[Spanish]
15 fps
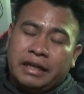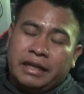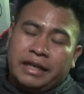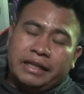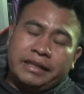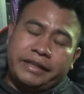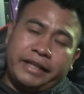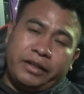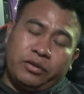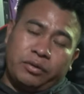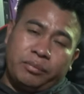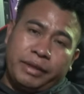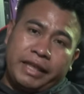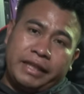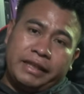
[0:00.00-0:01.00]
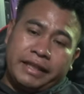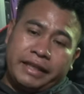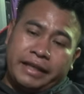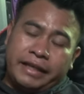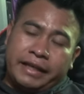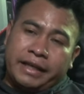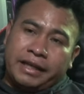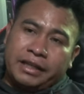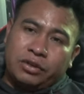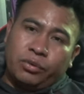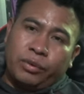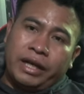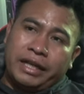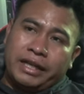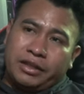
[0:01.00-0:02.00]
anteriormente y
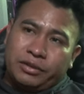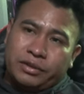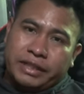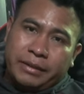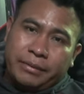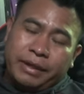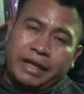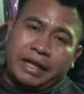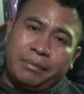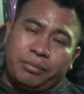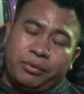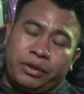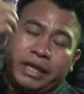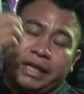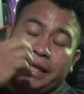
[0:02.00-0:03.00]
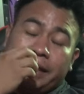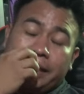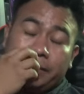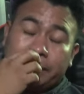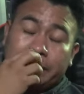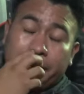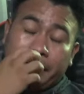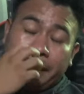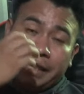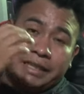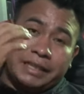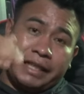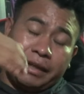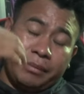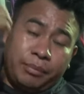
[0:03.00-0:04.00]
actual y los que van a apoyar, los que van a
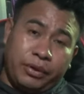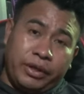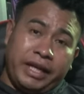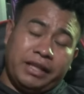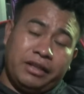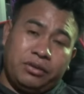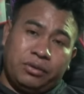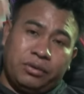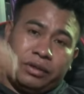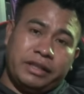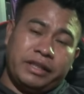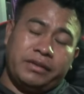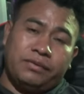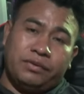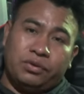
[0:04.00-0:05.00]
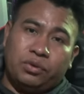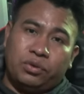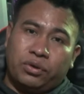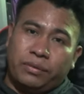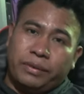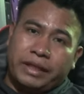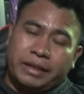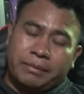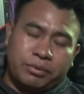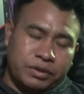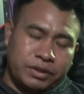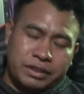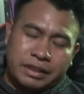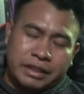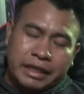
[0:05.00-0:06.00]
seguir apoyando en el futuro, ¿verdad?
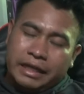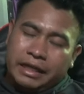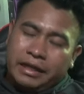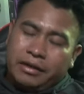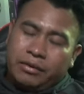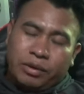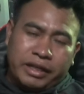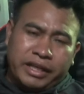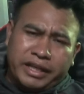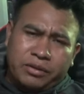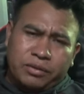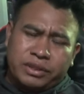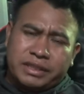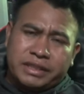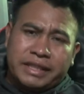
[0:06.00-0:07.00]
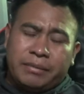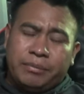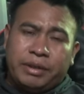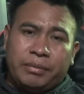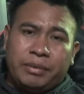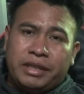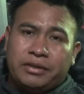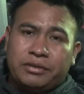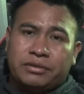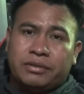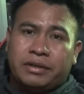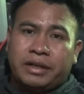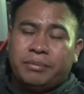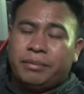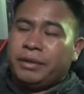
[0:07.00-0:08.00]
Pues cualquier cosa sean bienvenidos,
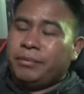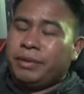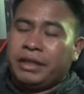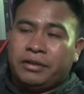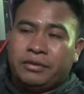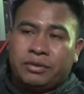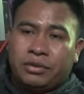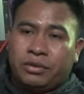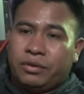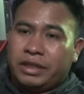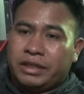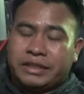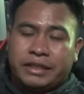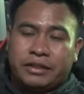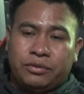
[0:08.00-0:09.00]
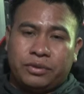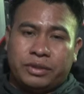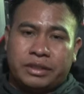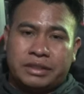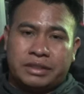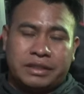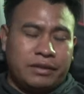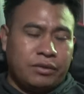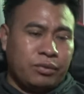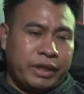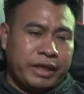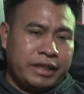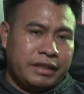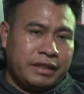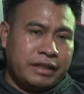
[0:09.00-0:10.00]
¿verdad? Bienvenidos todas las ayudas,
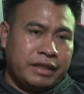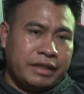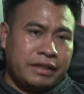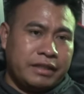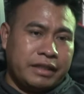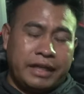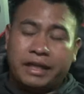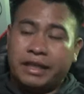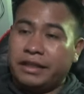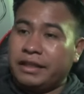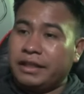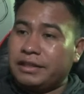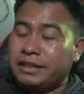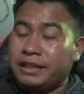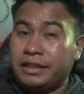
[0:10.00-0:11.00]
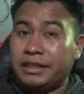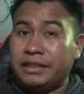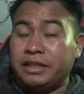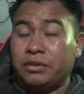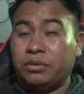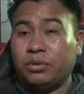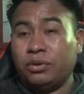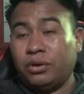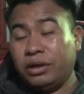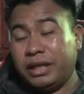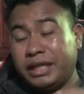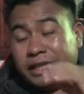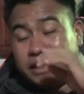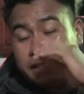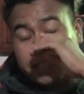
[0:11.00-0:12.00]
50, 30, 75
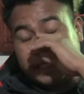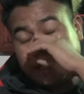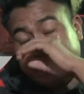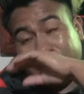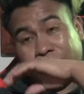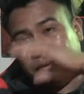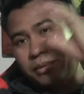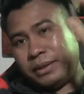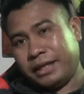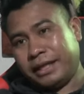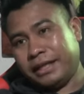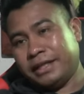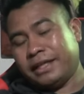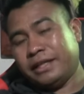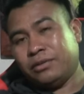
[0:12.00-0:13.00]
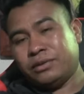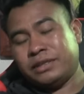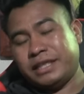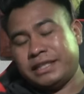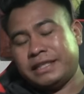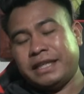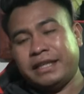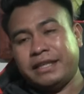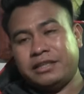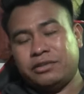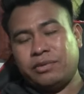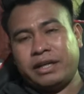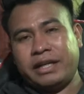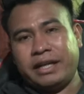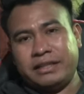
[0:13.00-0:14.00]
dólares, qué sé yo, ¿verdad? Los que están en
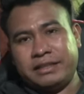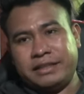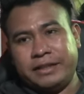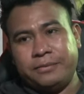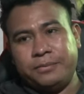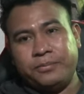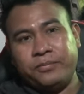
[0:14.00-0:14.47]
su alcance.